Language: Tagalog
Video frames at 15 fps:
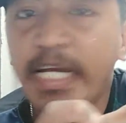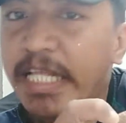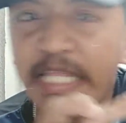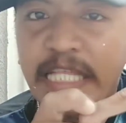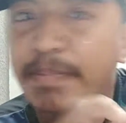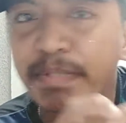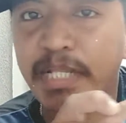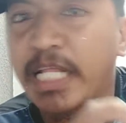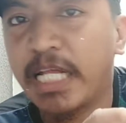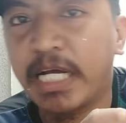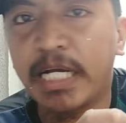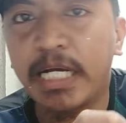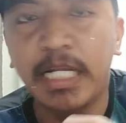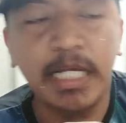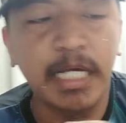hindi
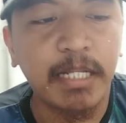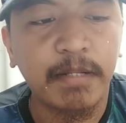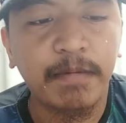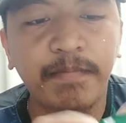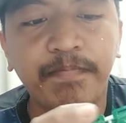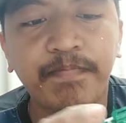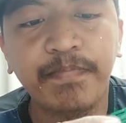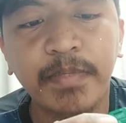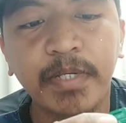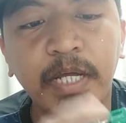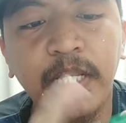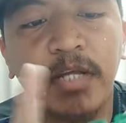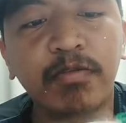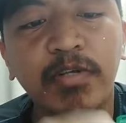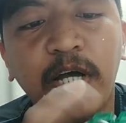matatanggal yan
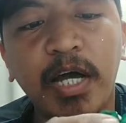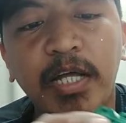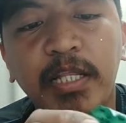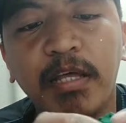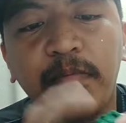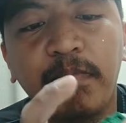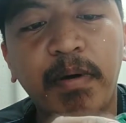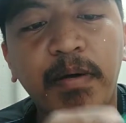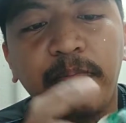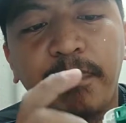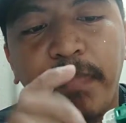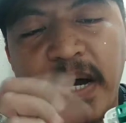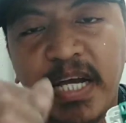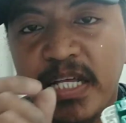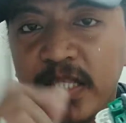ganun ka di ba
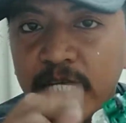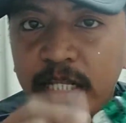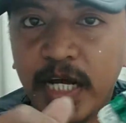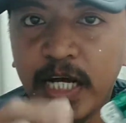pag hindi